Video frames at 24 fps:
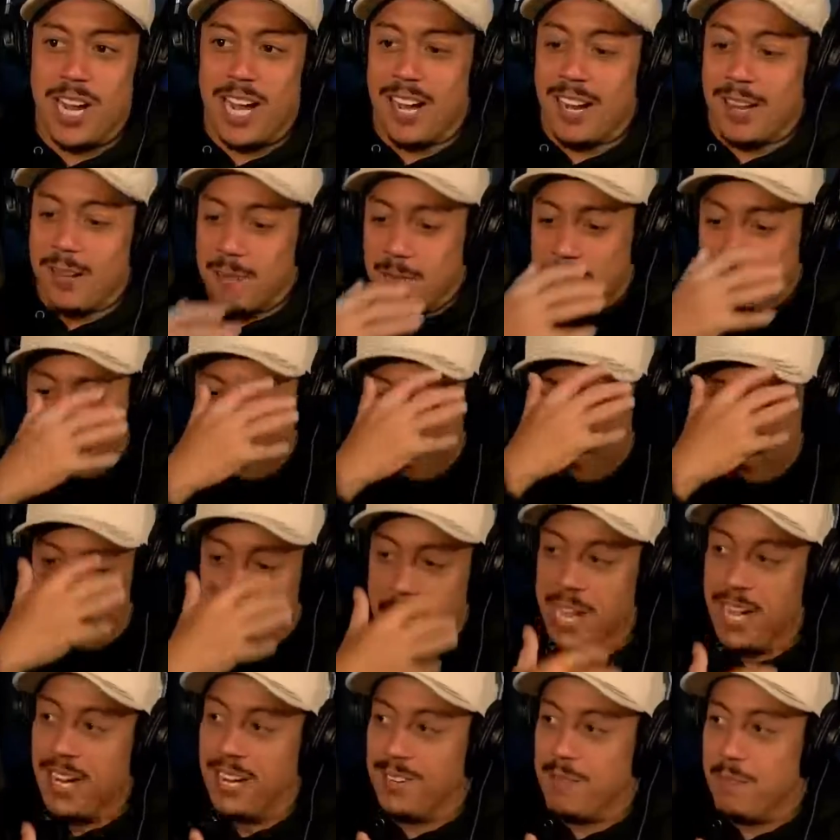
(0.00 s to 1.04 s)
o cara
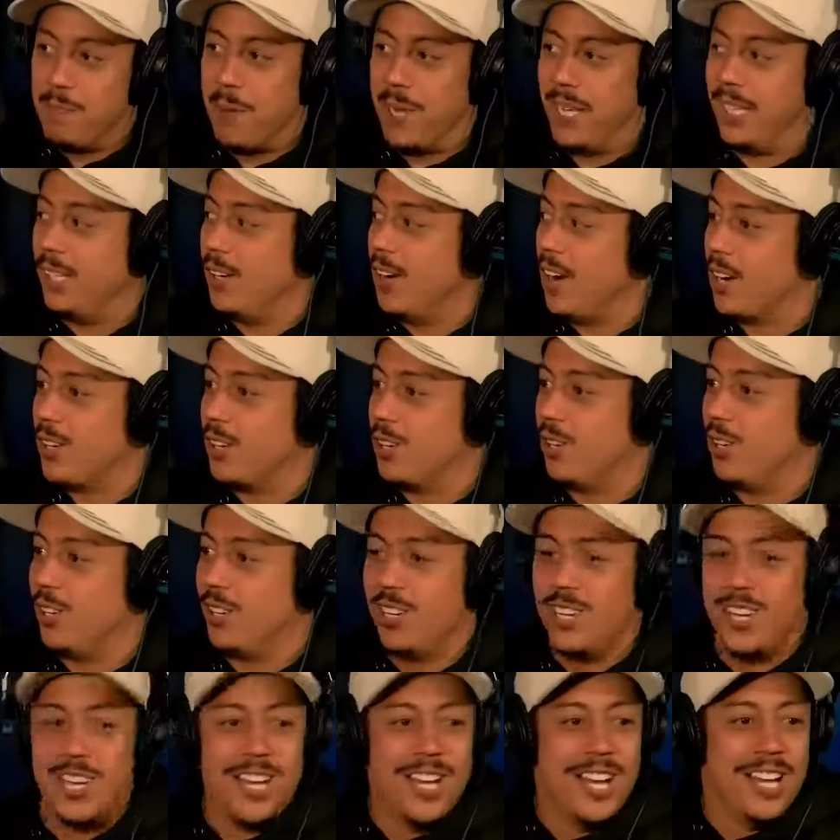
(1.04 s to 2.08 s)
branco, perdeu a
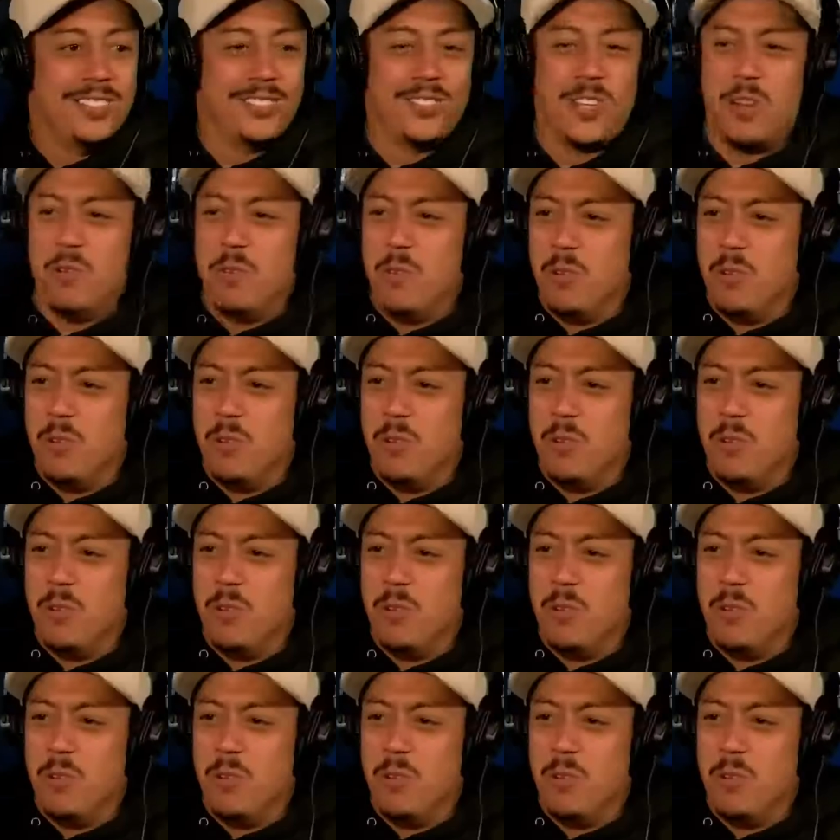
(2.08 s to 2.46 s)
cor, Nossa.